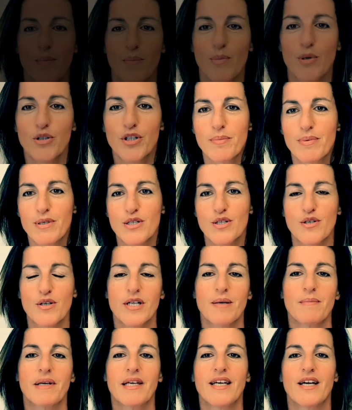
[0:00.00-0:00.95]
Molte
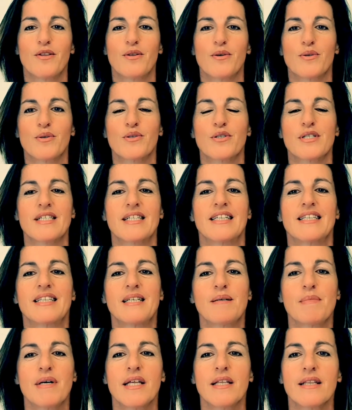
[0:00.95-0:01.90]
persone mi chiedono
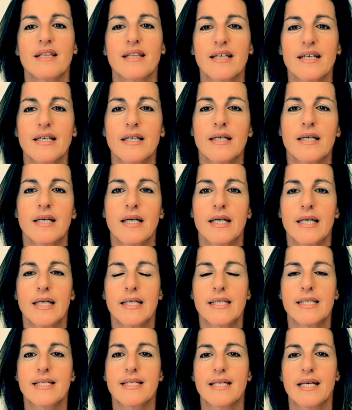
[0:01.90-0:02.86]
costantemente
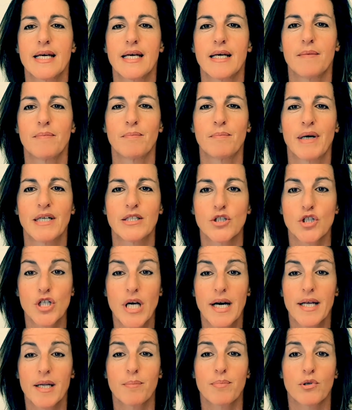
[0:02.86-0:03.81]
se
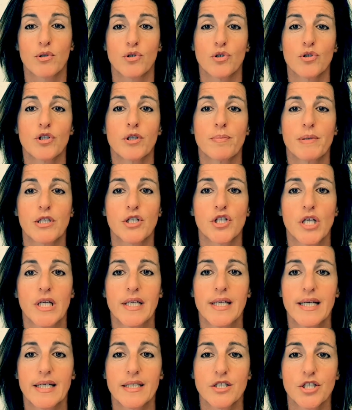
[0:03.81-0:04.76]
mangiare prodotti per
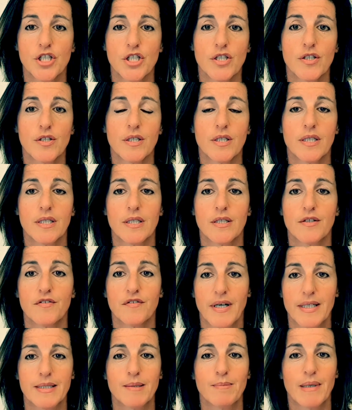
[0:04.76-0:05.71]
celiaci eh,
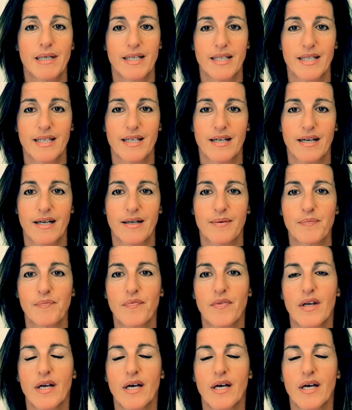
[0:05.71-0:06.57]
fa dimagrire.